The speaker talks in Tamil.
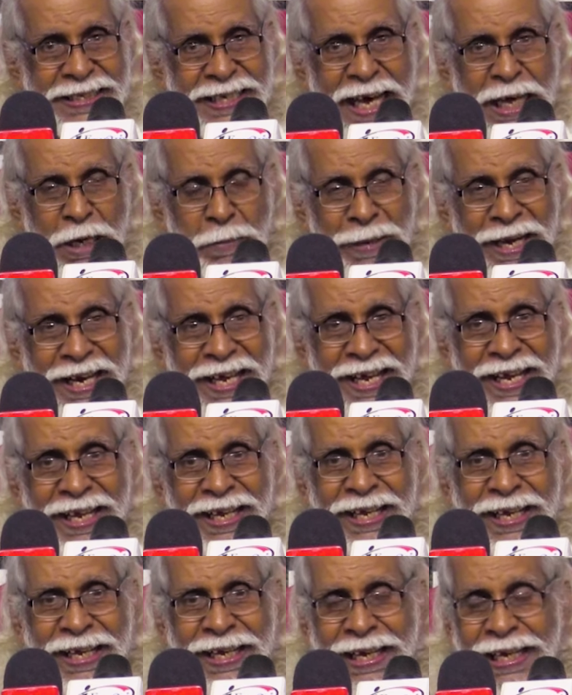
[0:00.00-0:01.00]
சார்பிலே
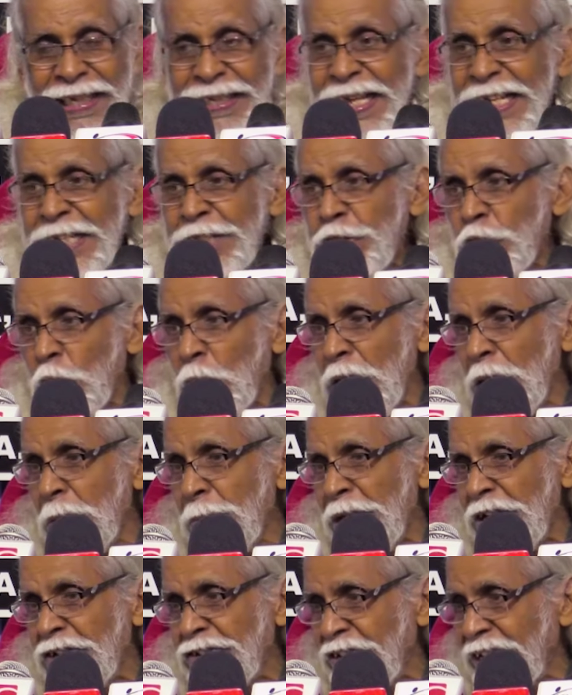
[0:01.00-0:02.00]
எதை சொல்ல
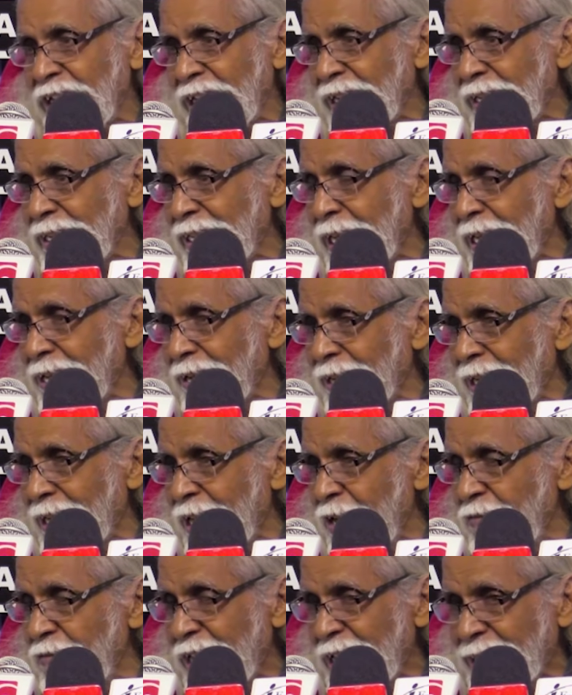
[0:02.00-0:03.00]
முயற்சிக்கிறது என்ற
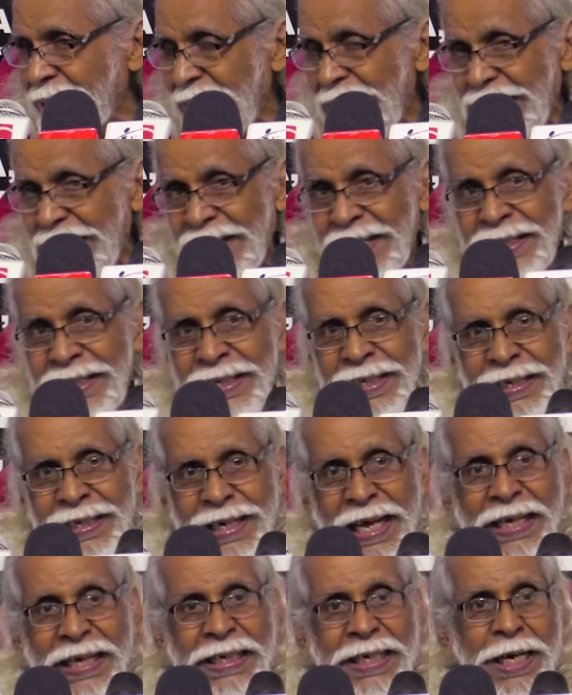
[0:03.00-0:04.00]
கேள்வியைத்தான்
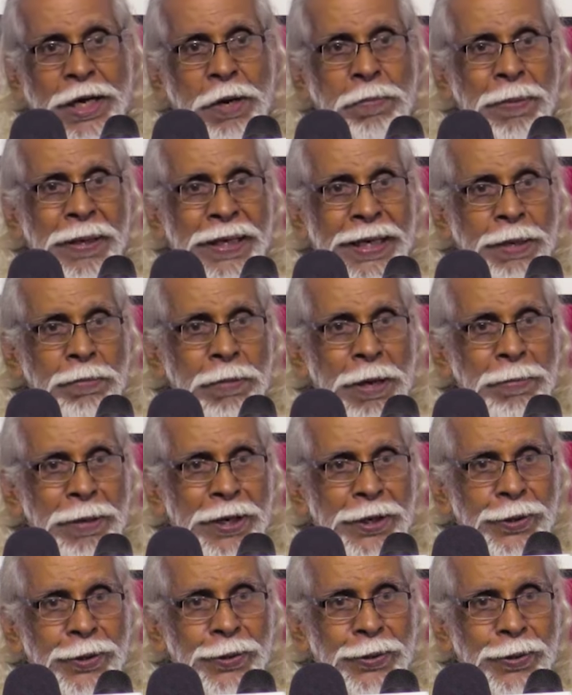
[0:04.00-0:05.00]
நாங்கள் எழுப்ப
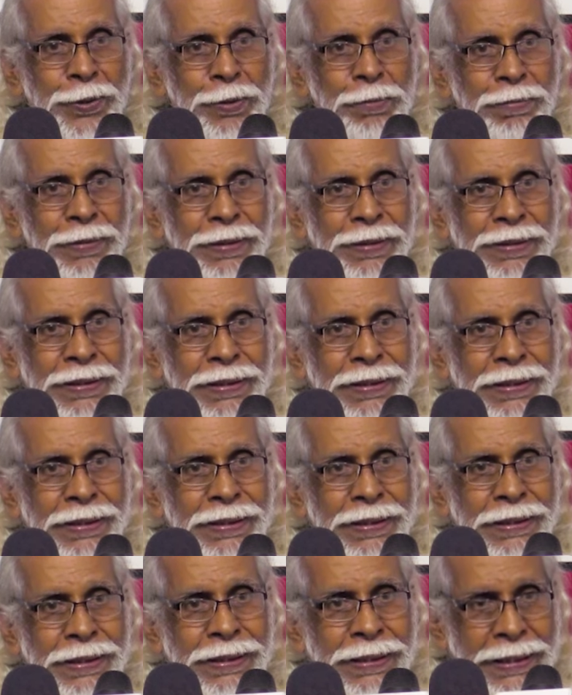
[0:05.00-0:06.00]
கடமைப்பட்டிருக்கிறோம்
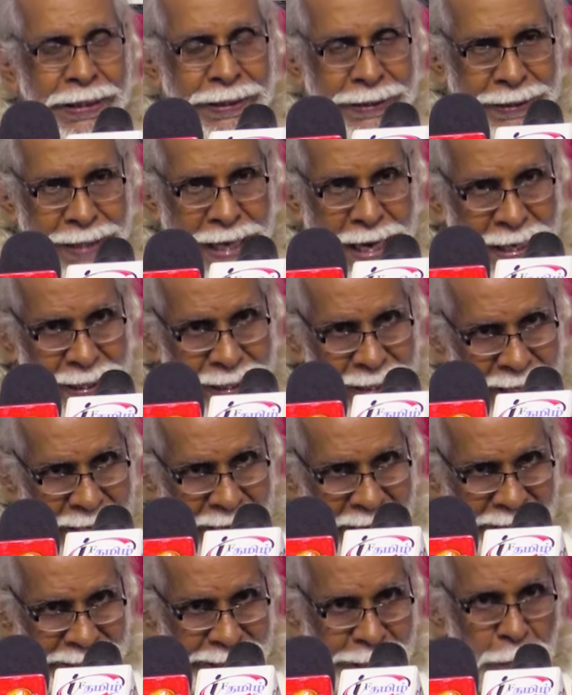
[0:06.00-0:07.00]
தாங்கள்
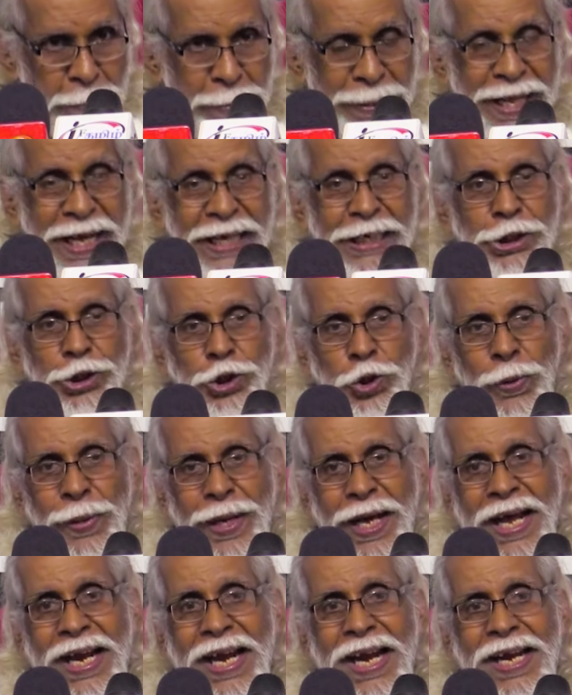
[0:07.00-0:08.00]
ஆதரிப்பதாக
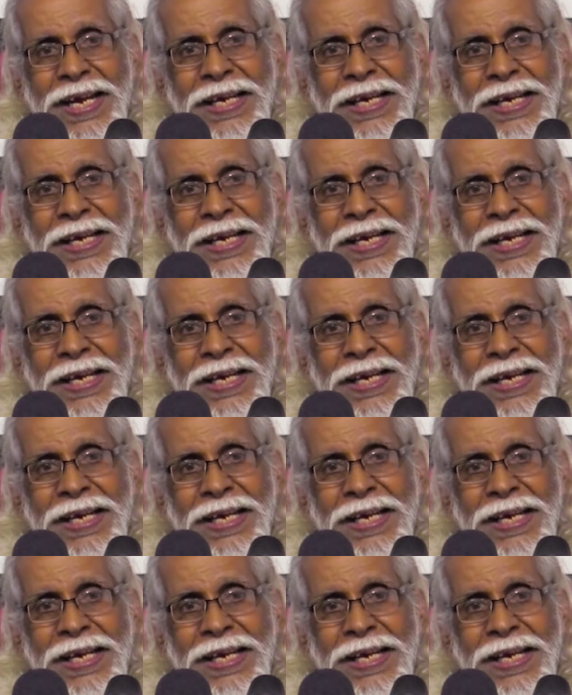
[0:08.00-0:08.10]
சொன்னால்